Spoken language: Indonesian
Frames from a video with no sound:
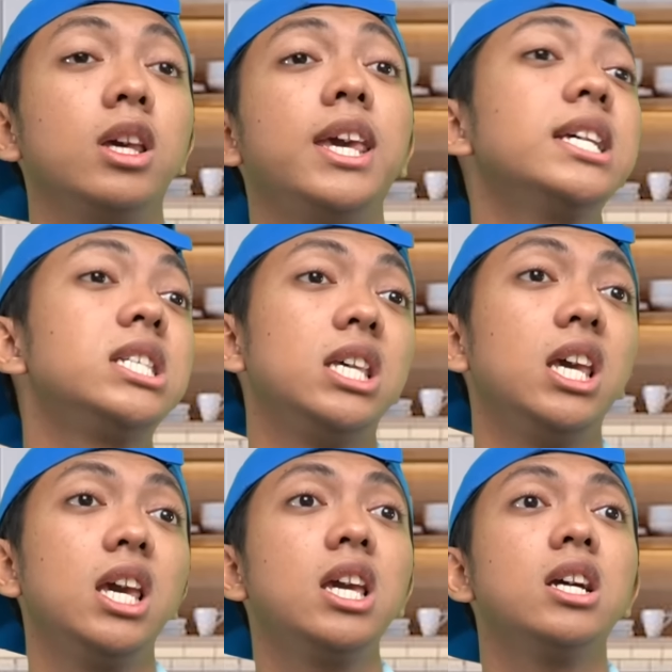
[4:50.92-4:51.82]
Iya
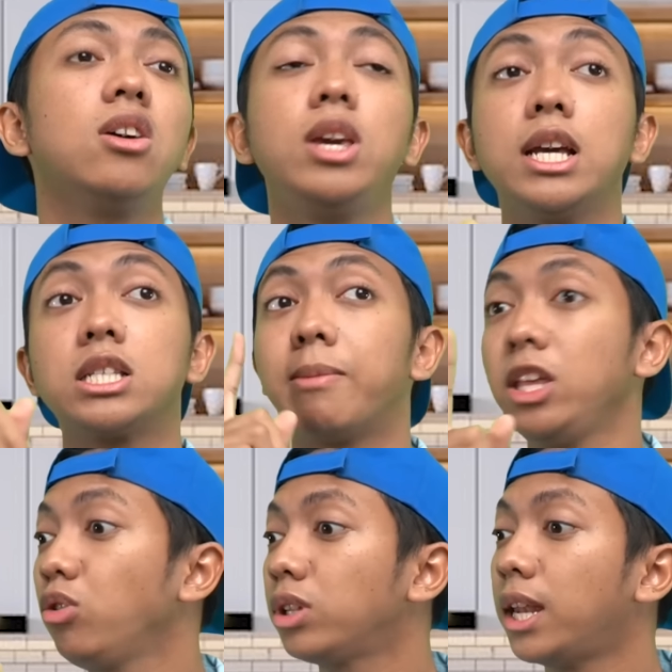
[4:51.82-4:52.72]
sih Oh iya sama
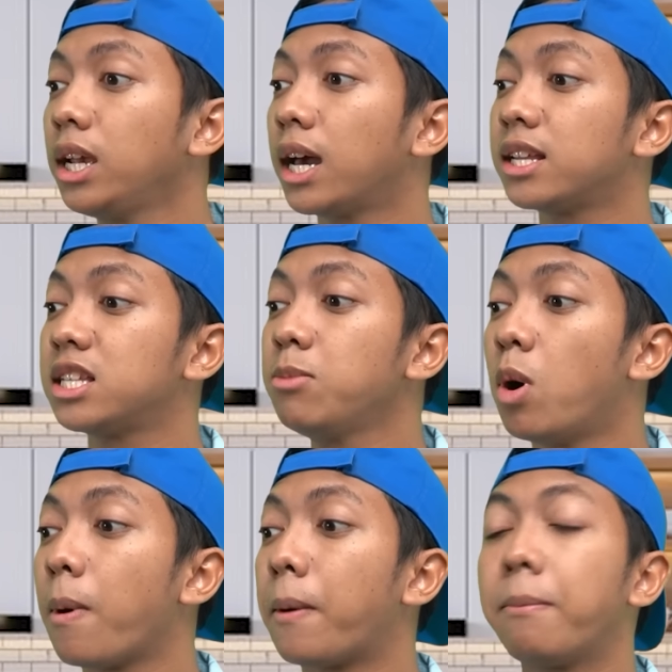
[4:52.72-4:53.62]
itu tadi Kak Rizky
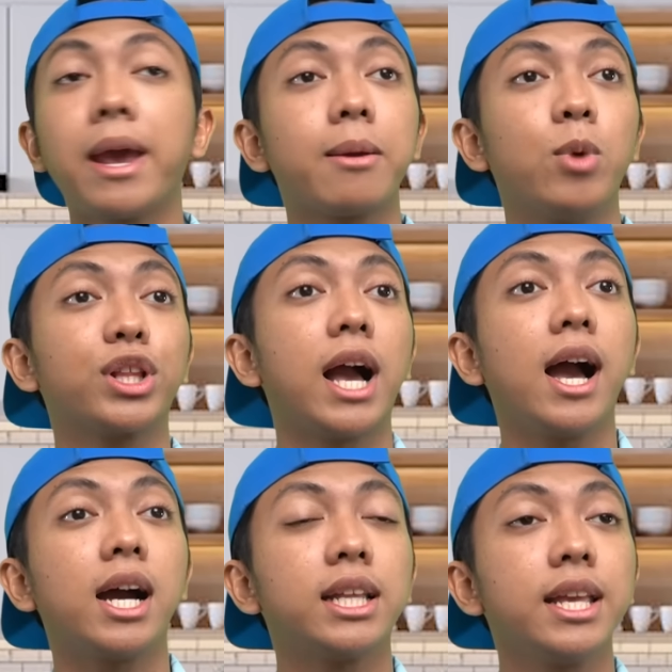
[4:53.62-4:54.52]
bawa paper bag buat
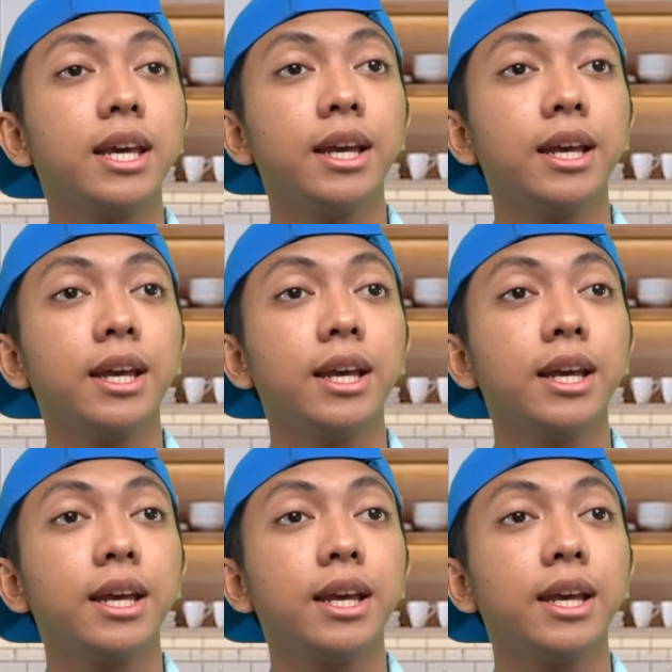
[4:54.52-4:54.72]
kakak katanya